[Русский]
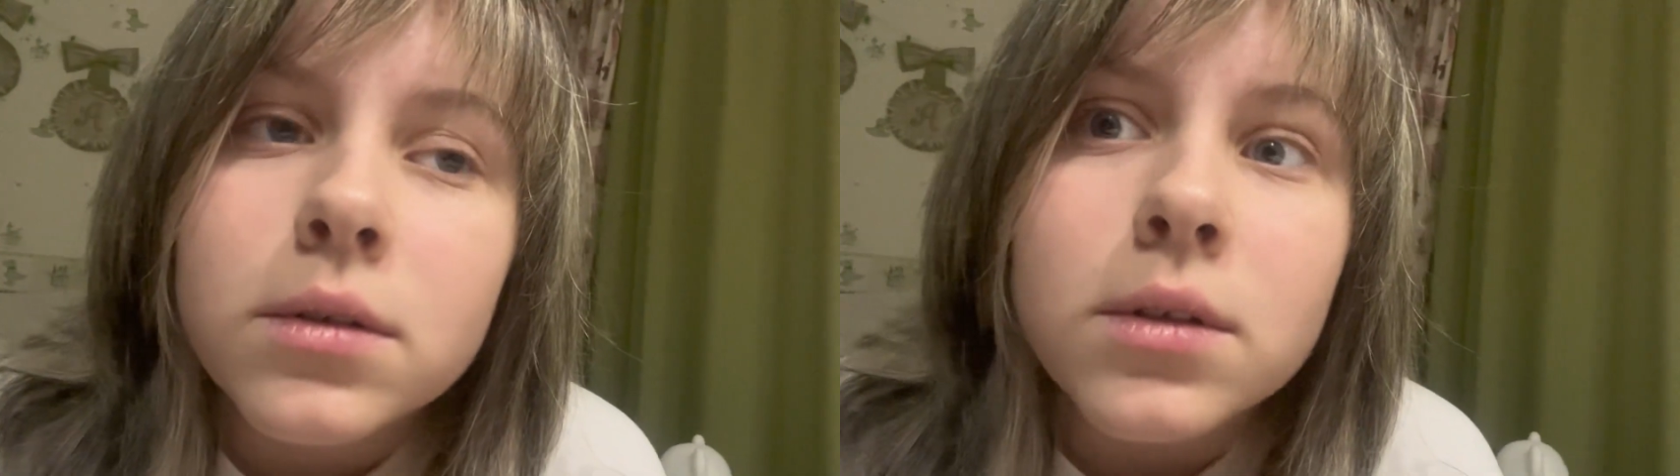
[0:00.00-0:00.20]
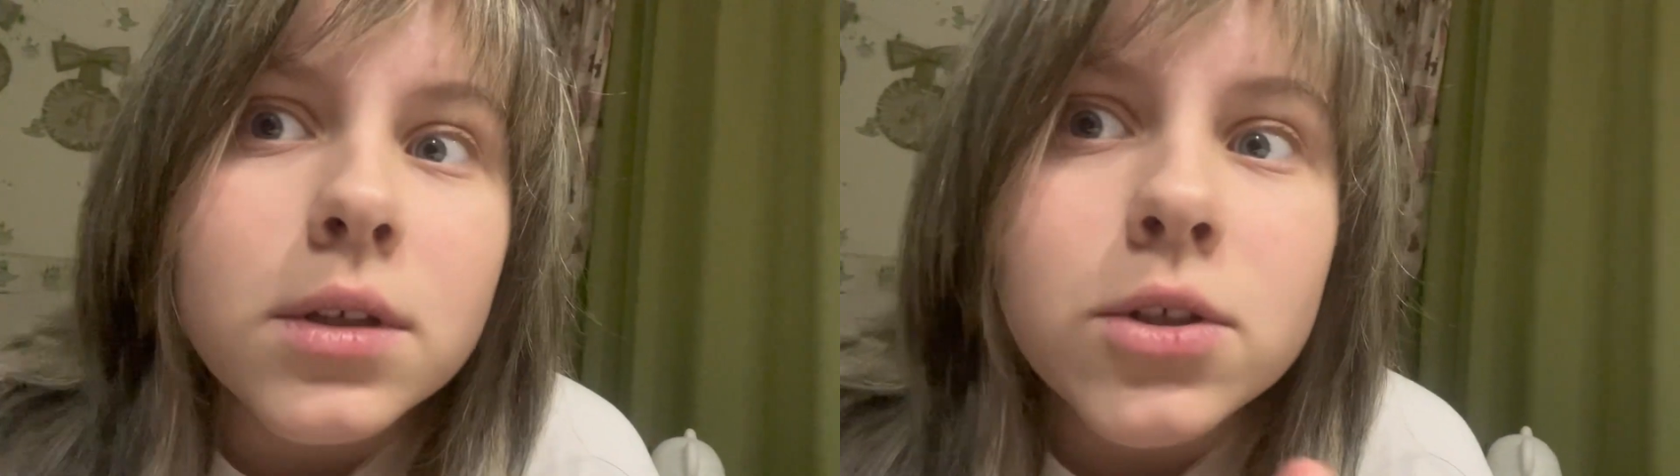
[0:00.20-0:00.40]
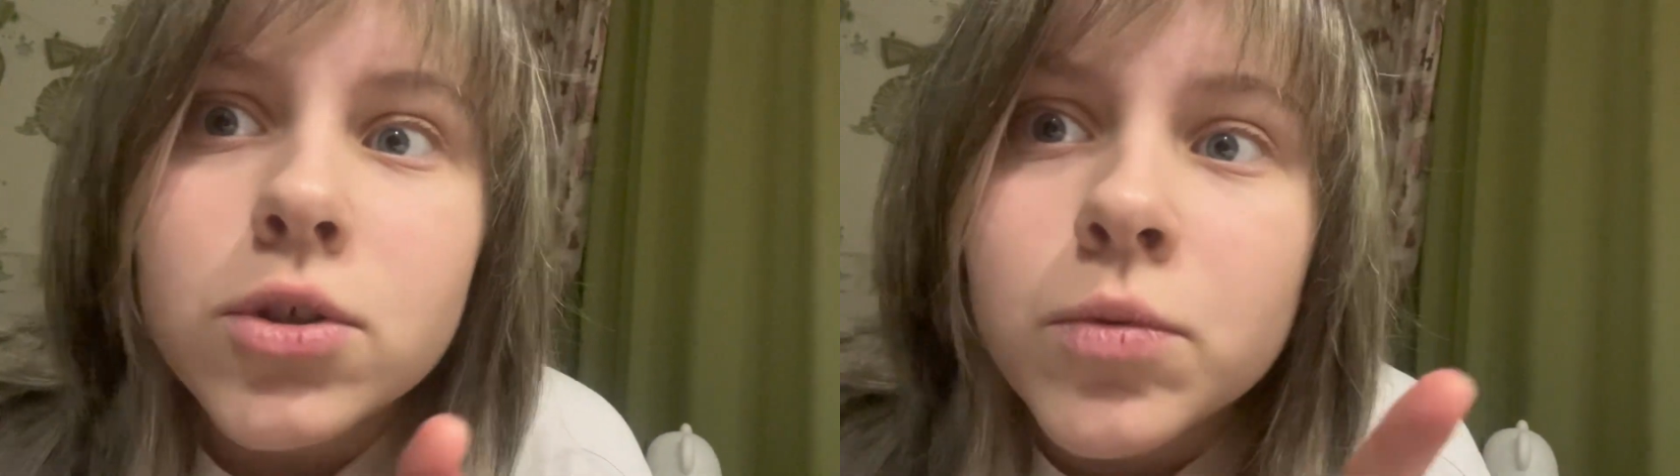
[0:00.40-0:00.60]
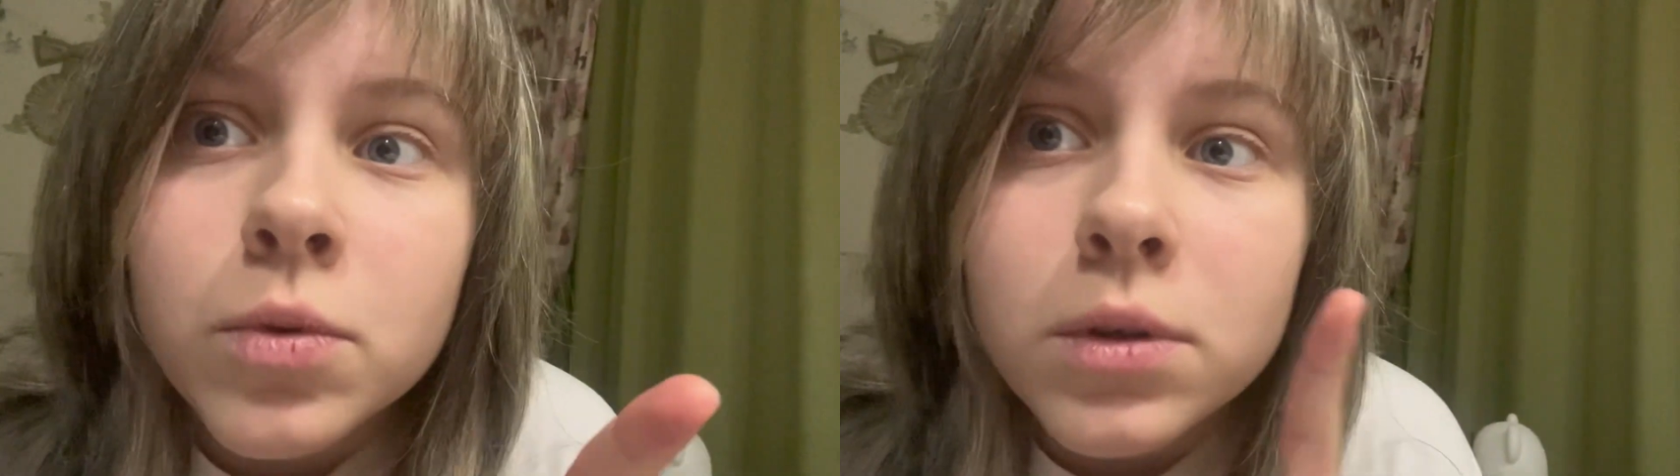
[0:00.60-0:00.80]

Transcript: ничего